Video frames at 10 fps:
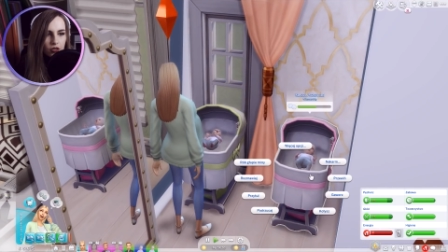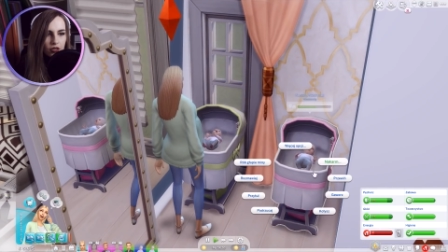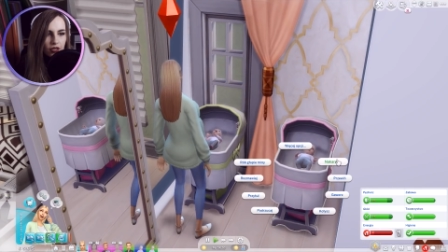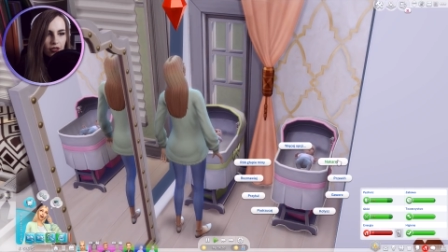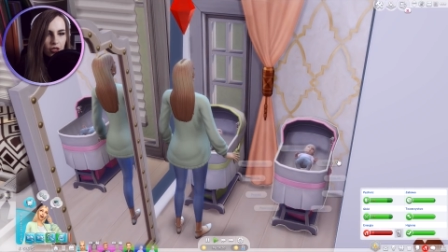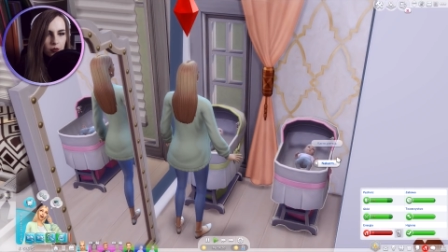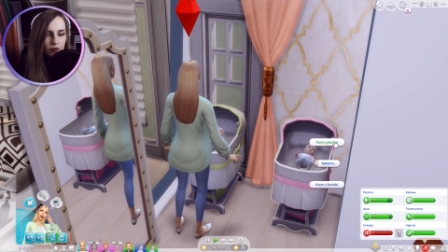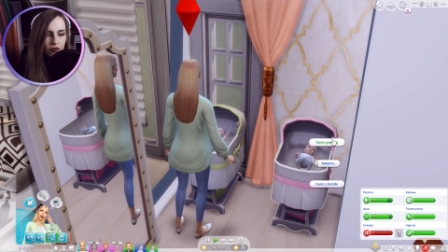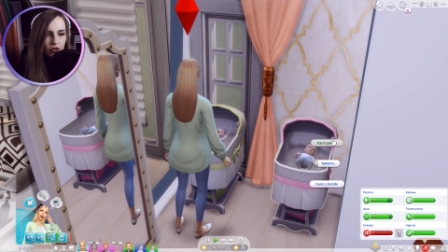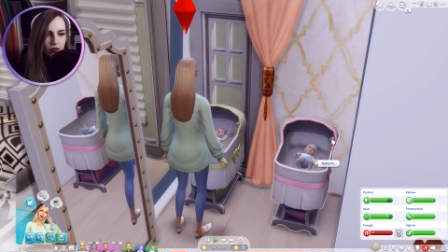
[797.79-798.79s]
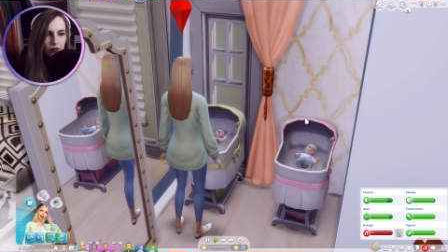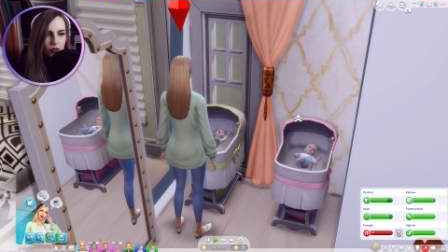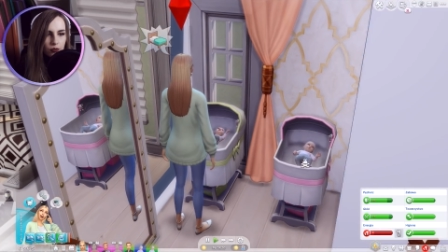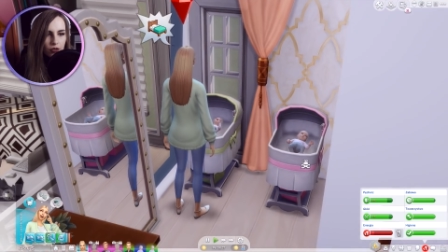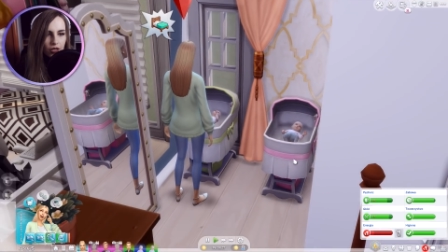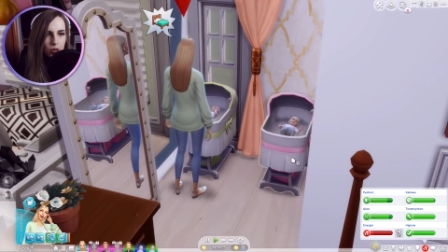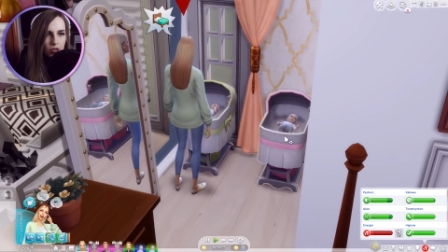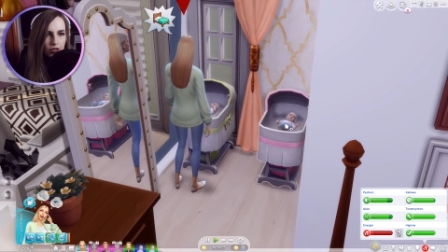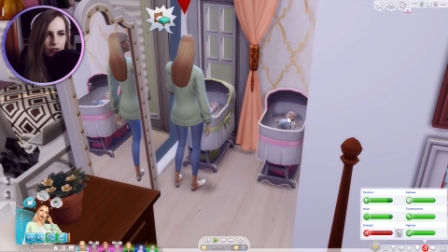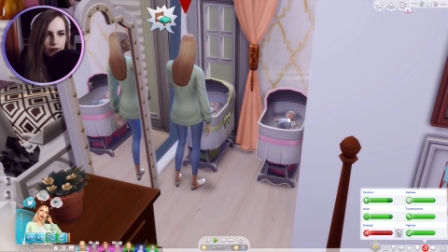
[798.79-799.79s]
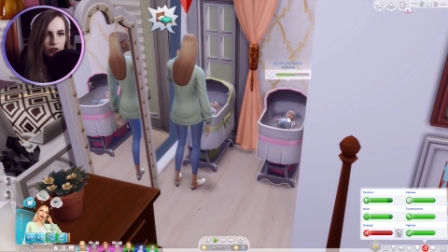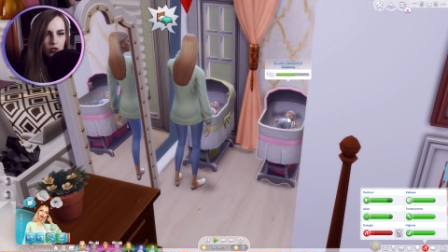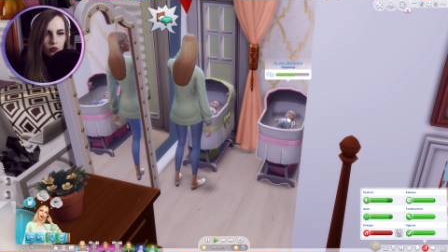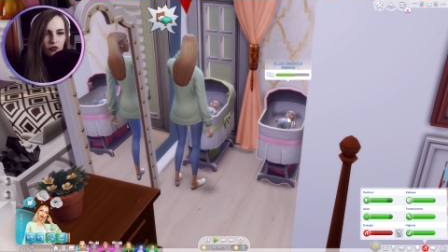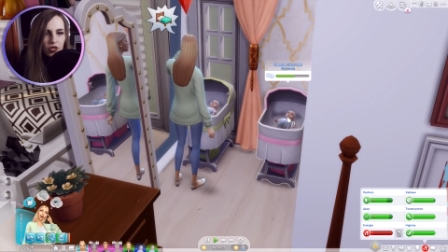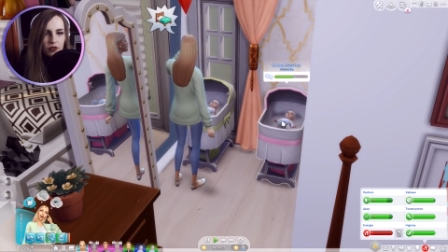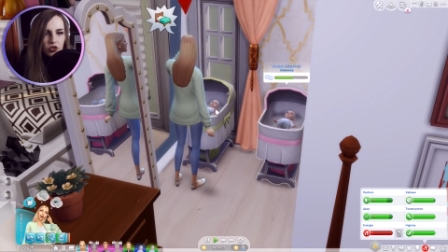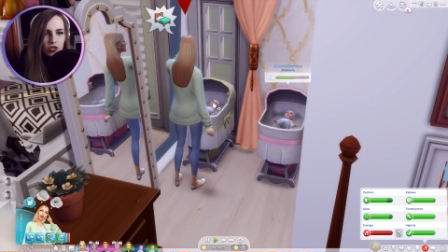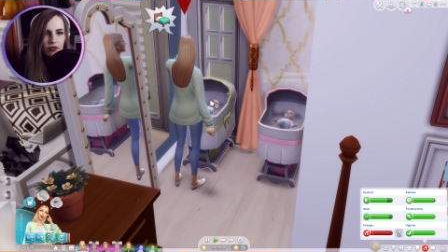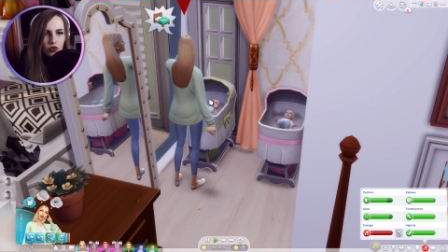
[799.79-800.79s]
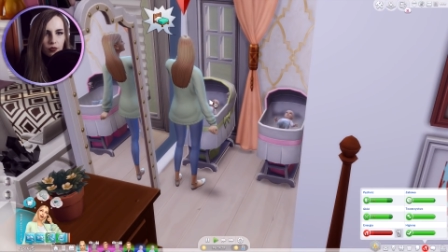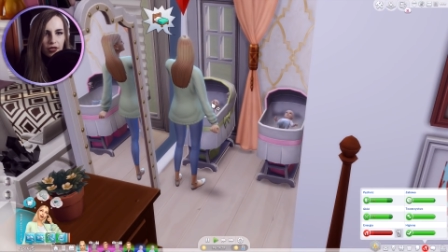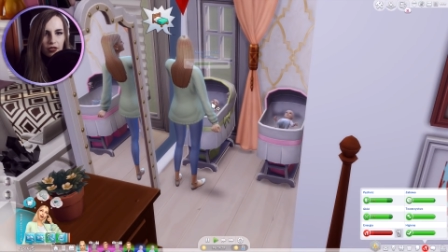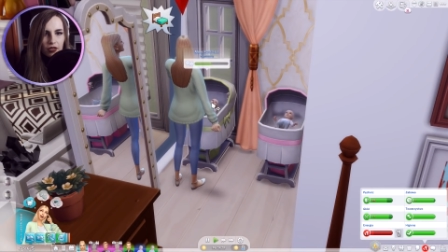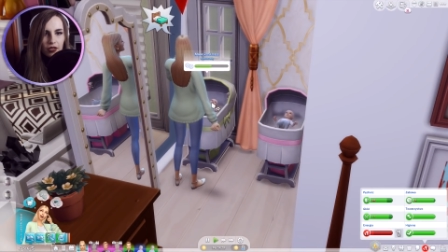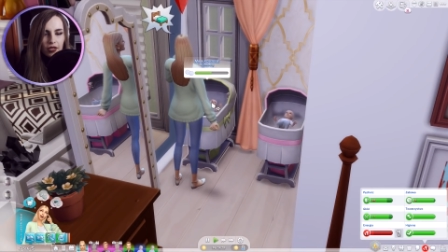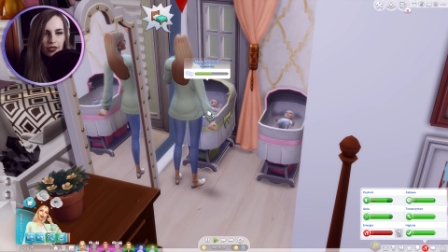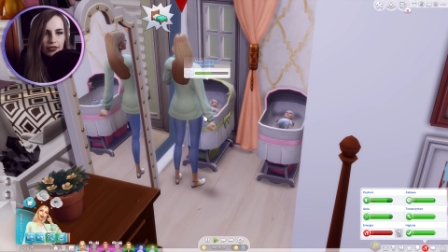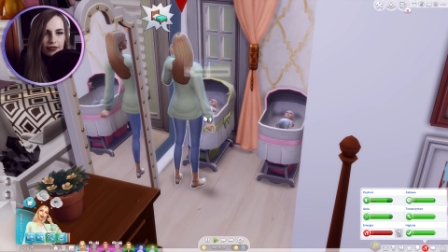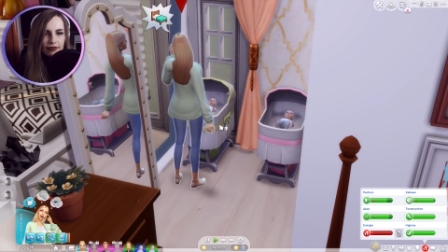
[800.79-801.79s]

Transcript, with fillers: Czyli ten też powinien być purchlaczek. To są dwie dziewczyny w sumie, tak.